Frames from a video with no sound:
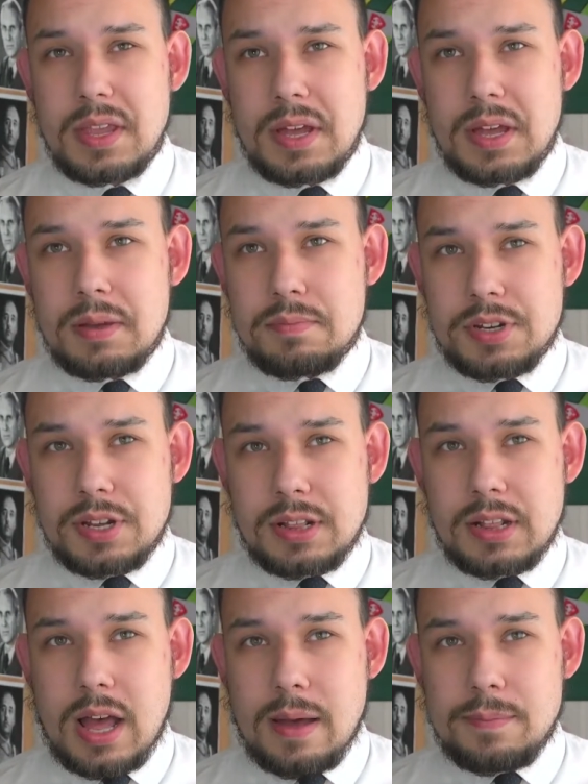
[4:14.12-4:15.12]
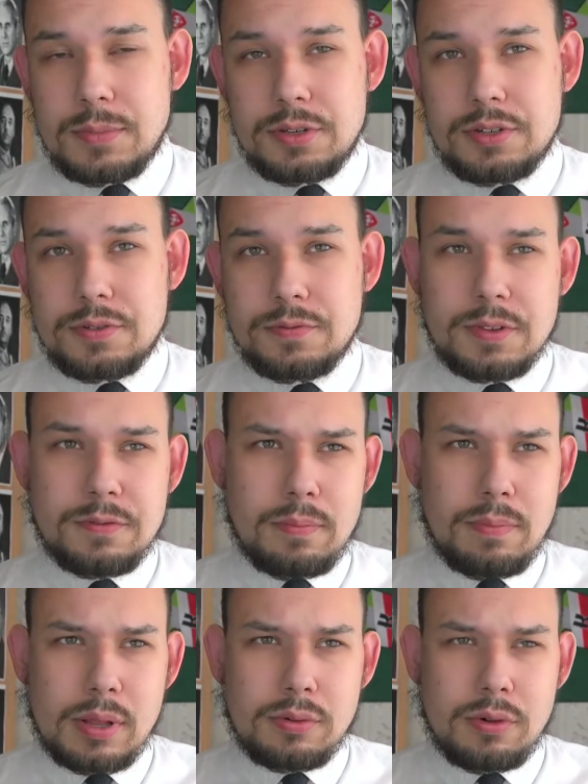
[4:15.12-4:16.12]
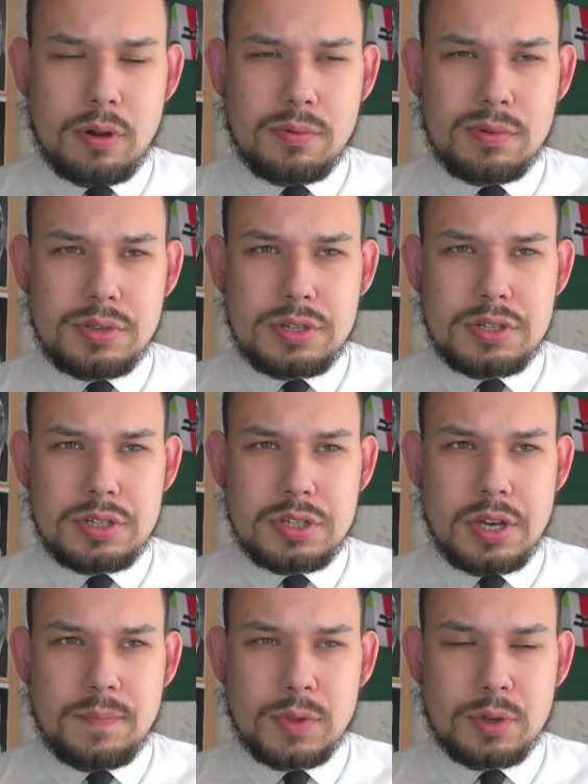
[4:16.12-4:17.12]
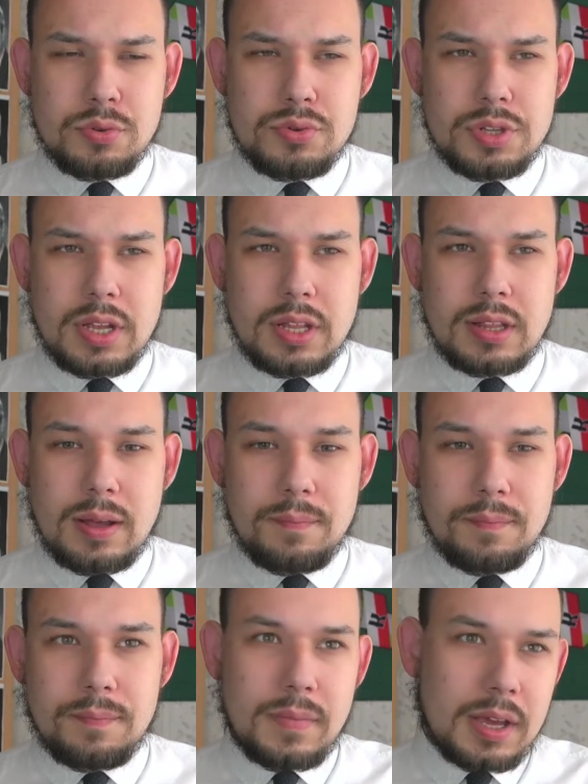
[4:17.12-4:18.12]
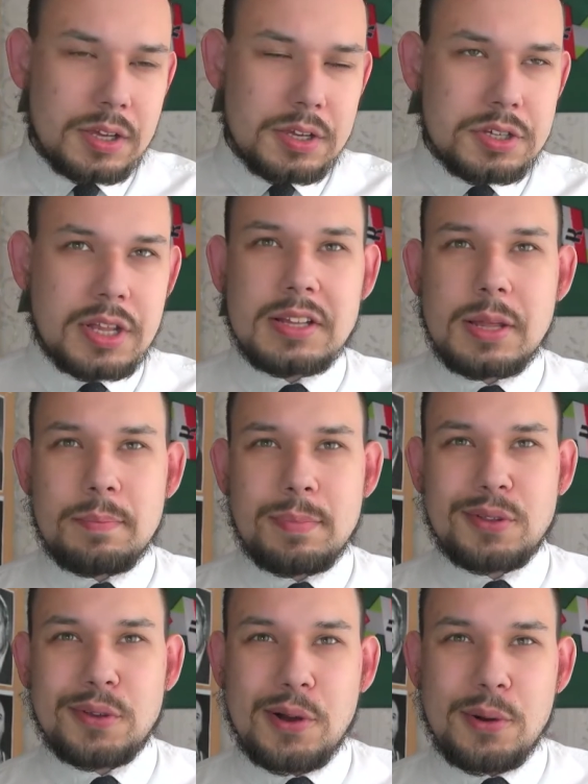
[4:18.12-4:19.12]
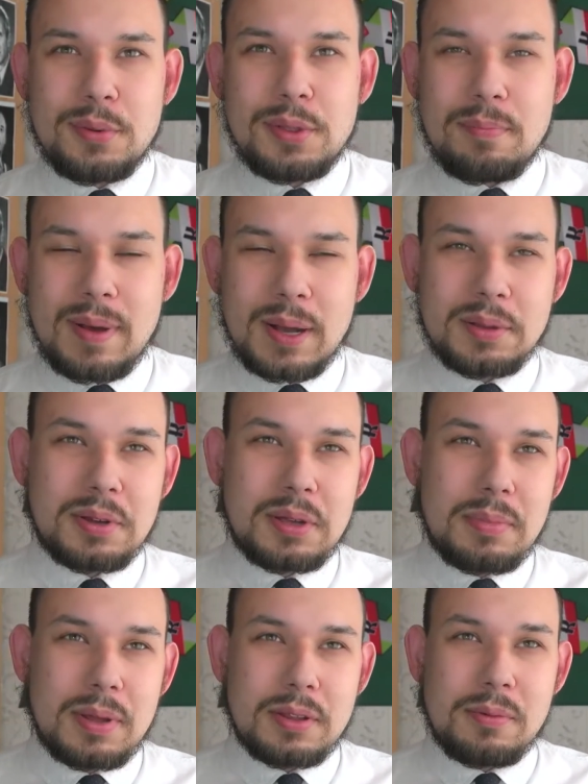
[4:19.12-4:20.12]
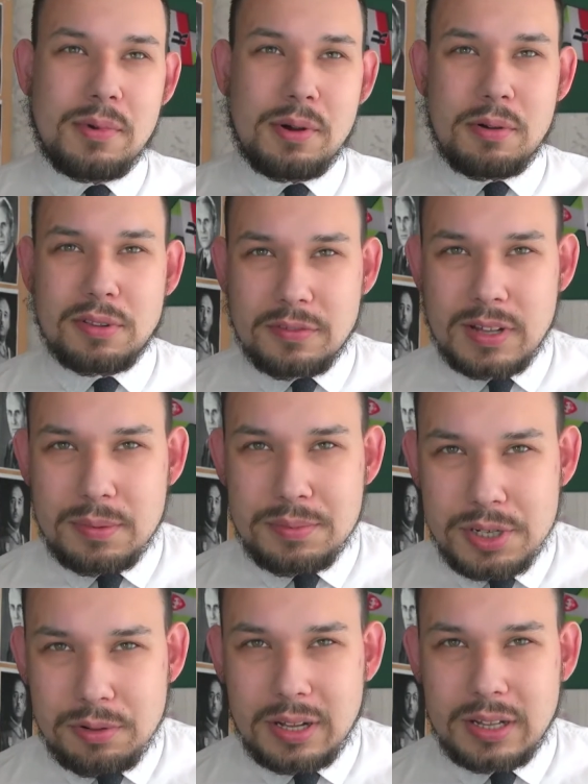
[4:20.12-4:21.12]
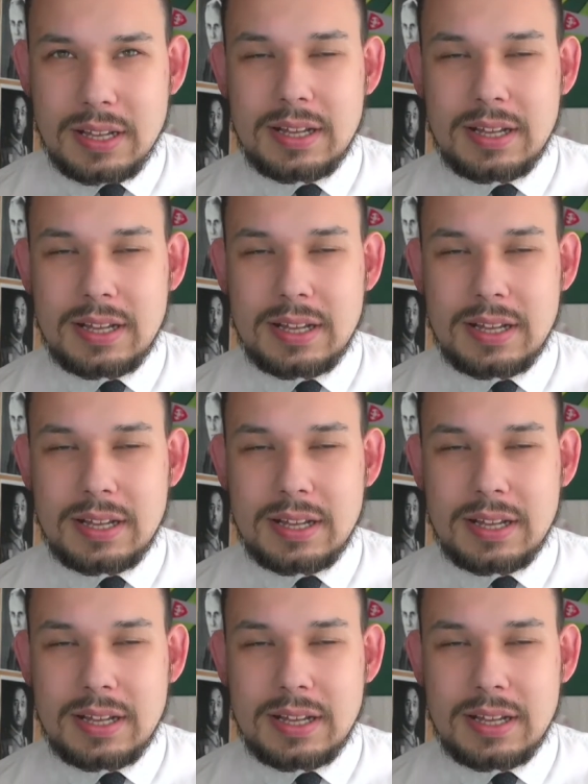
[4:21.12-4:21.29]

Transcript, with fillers: przed nami, czy w tym wypadku komuniści, różne tam jakieś tajne protokoły do paktu Ribbentrop-Bołotow na przykład.